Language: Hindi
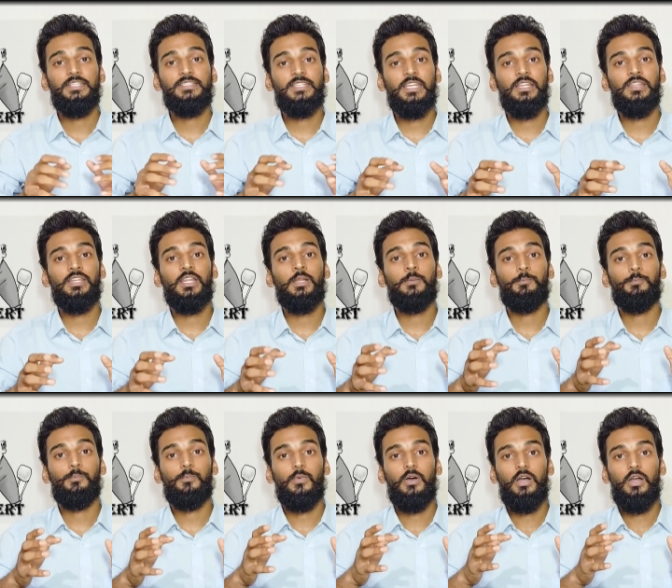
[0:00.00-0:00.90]
इसके अंदर
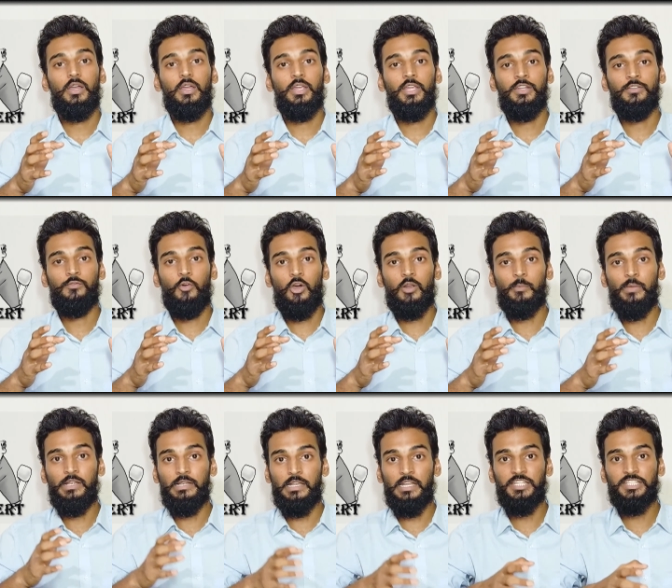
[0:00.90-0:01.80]

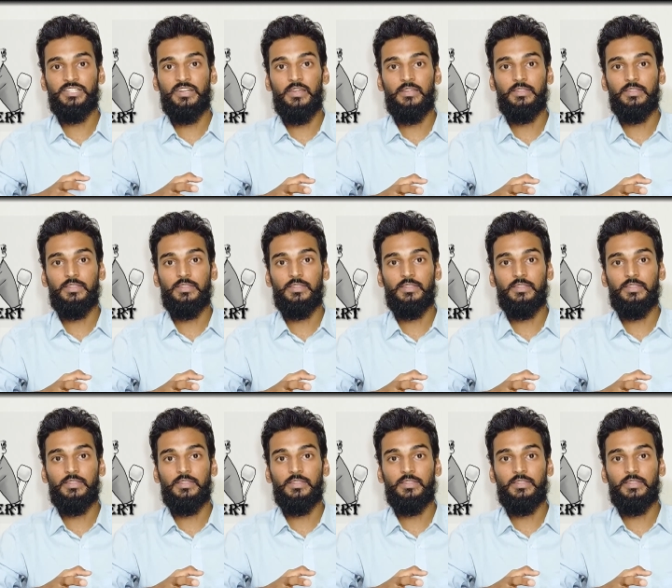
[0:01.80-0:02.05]
इन्वायरमेंटलिस्ट uh,